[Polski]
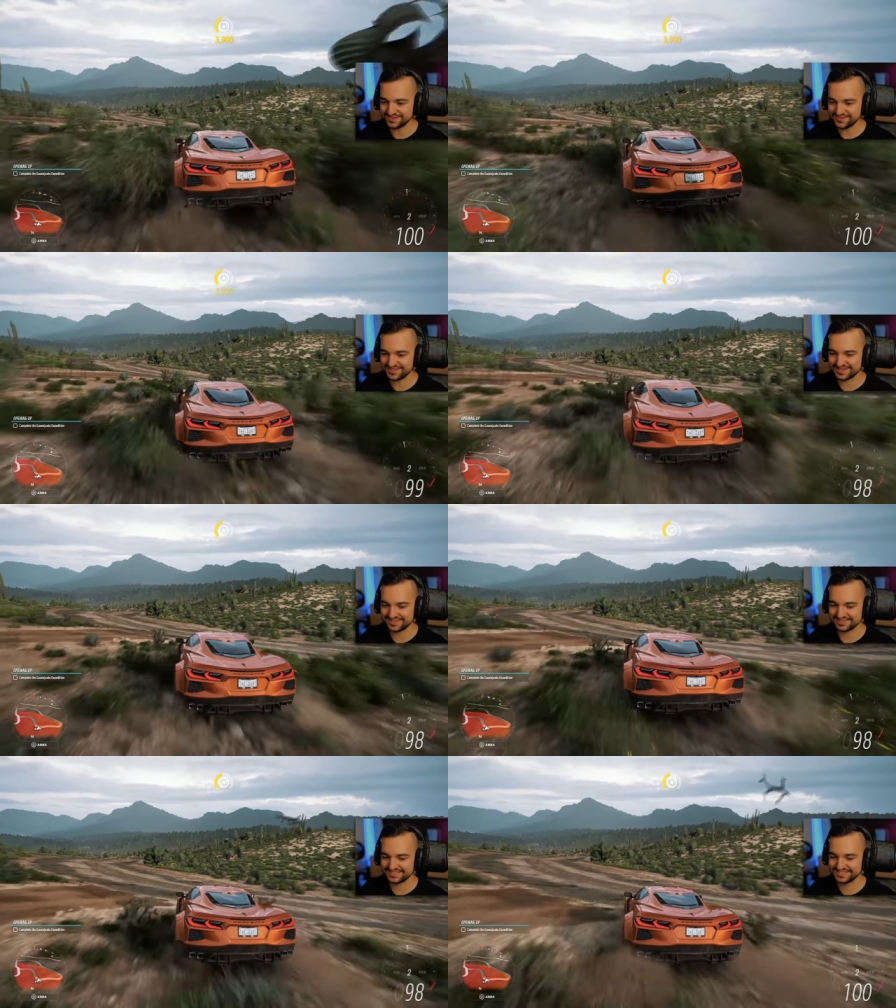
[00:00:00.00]

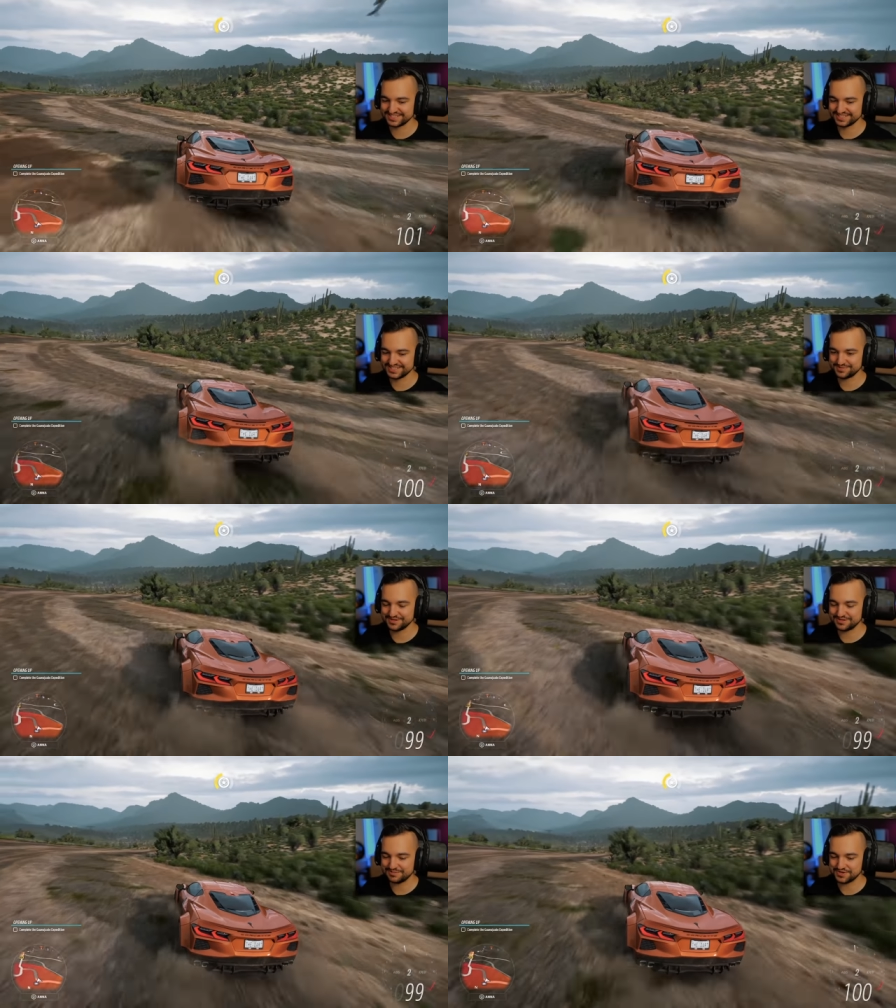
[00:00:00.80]
drona jeszcze, trzeba
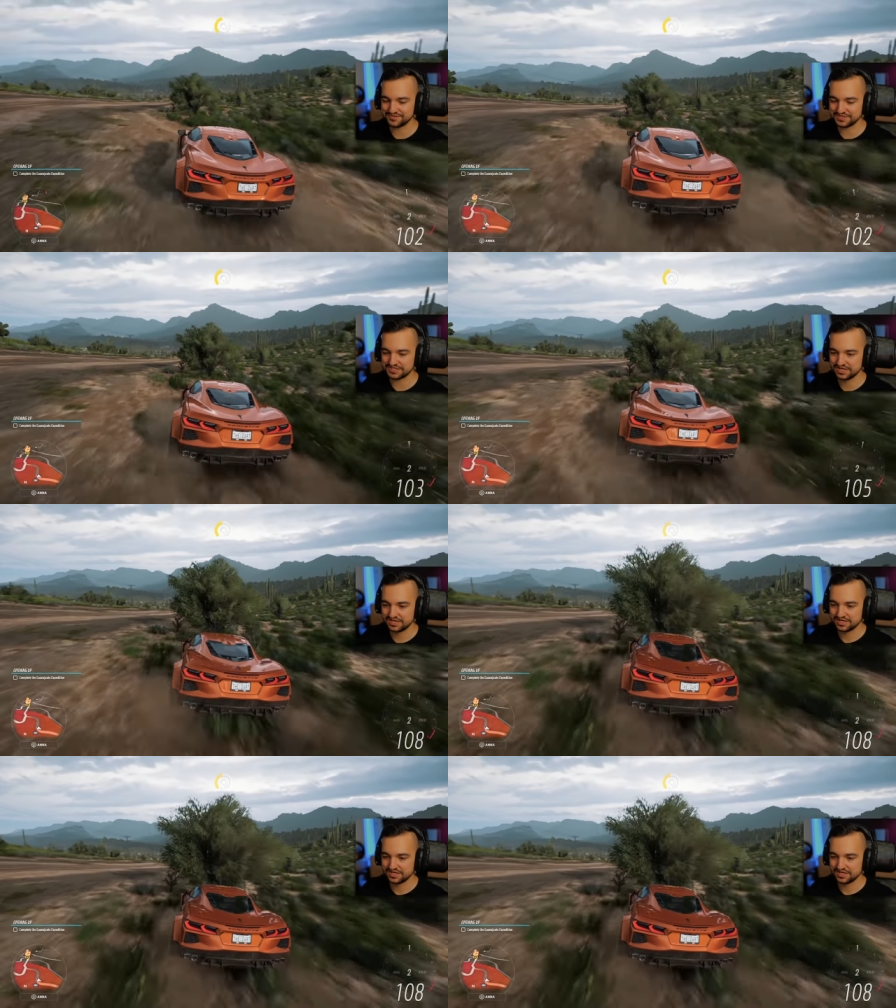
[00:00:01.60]
go odblokować.